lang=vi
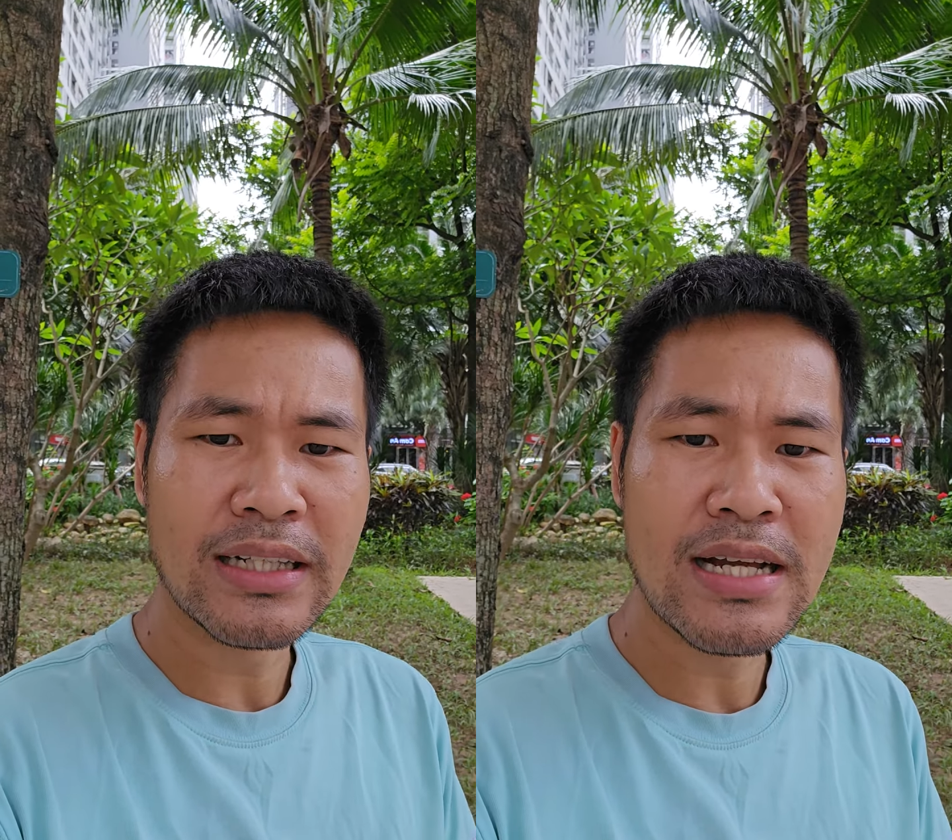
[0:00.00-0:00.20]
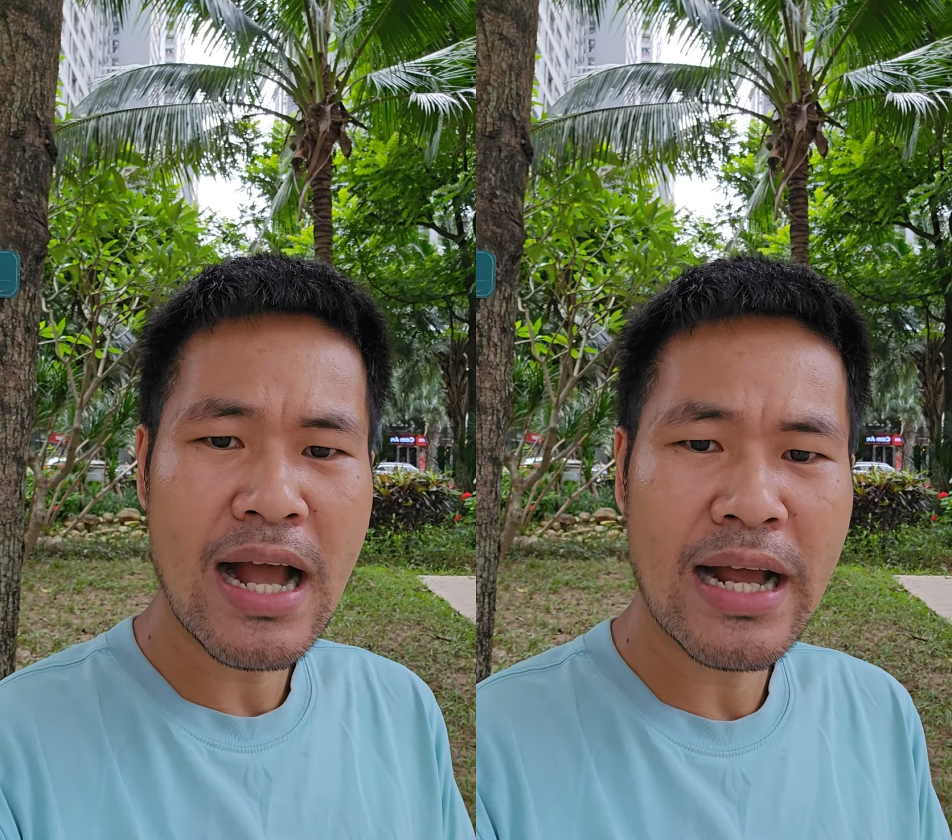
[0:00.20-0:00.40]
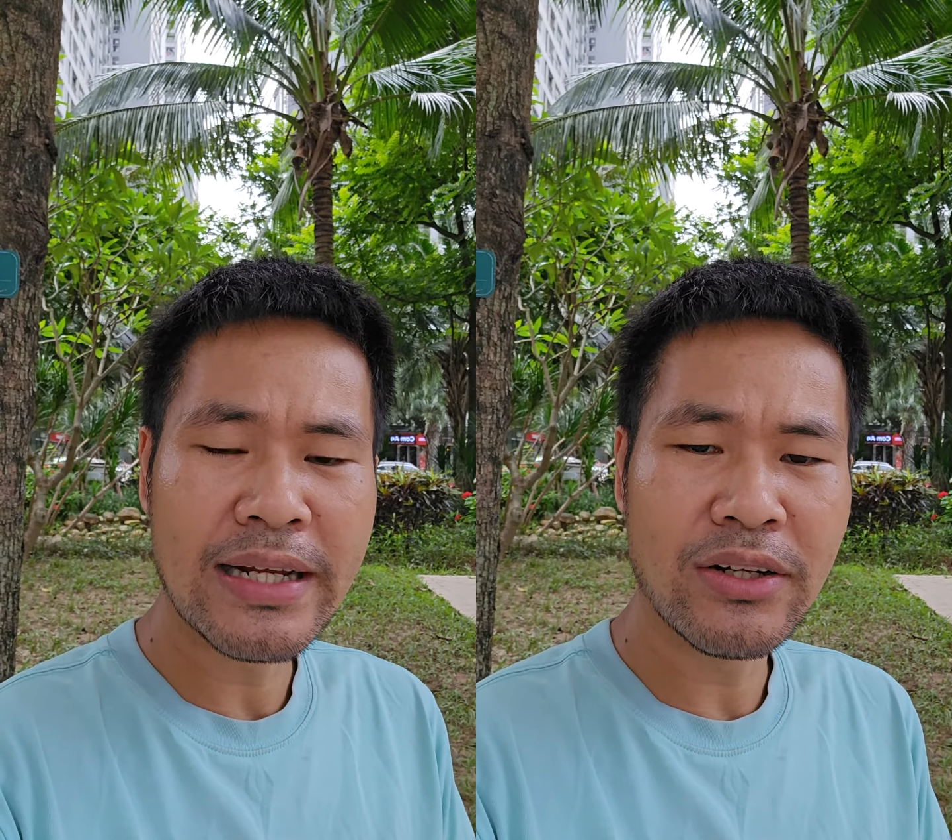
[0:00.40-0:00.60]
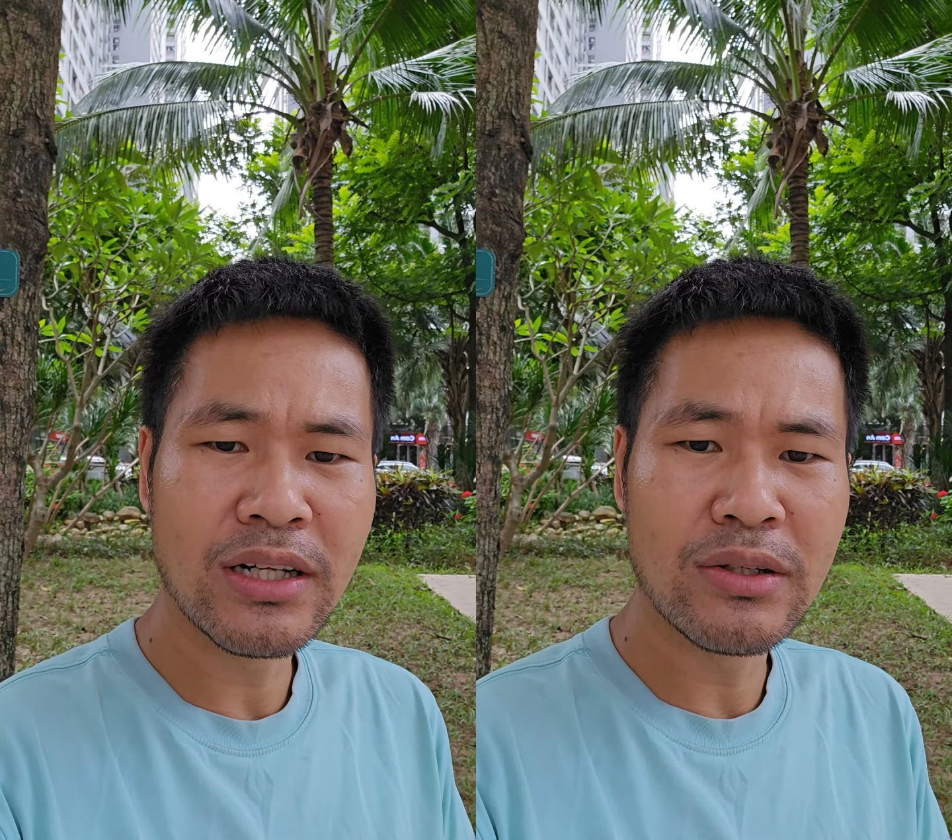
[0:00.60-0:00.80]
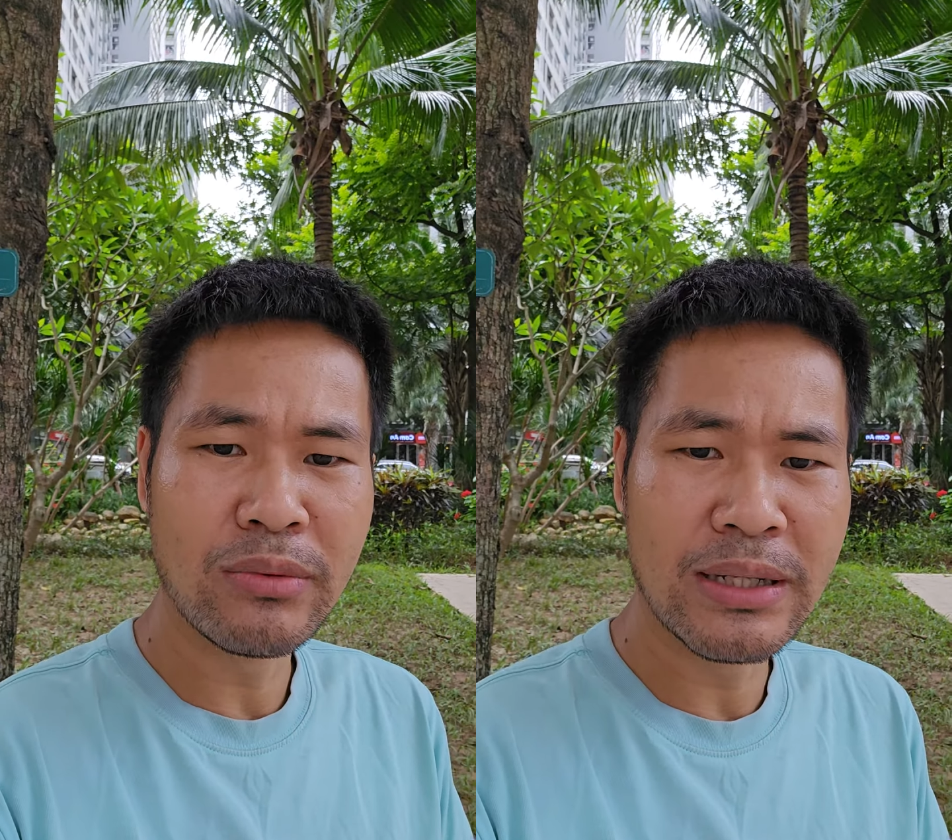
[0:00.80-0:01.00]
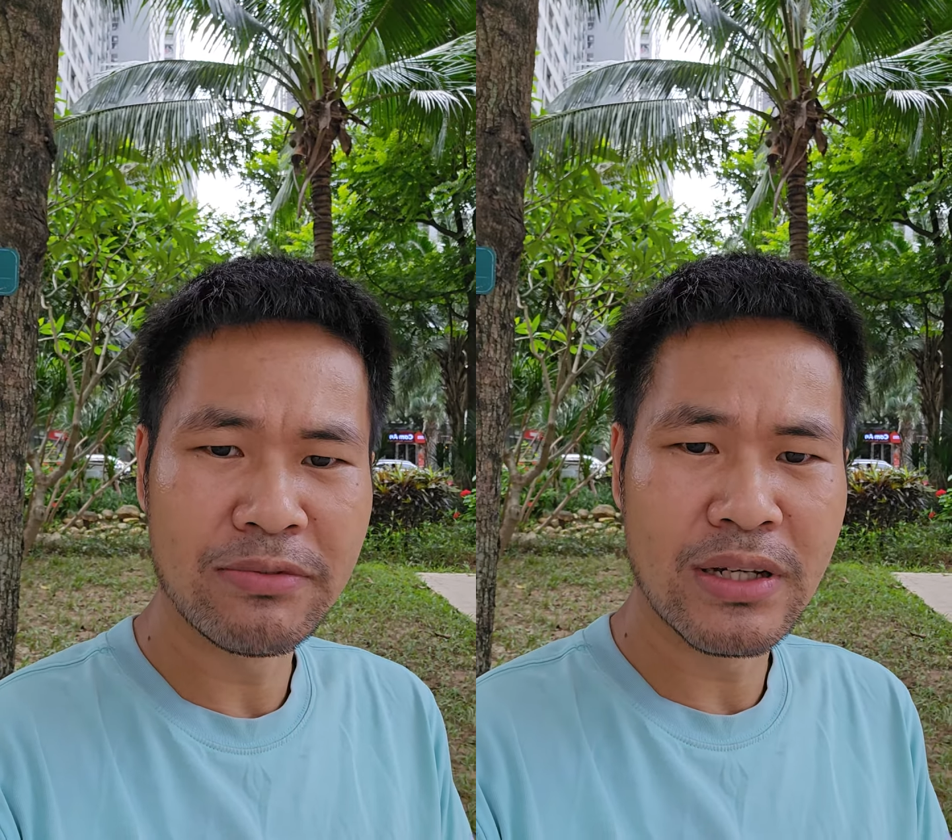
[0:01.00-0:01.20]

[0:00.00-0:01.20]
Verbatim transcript: cái thứ hai là đất nông nghiệp.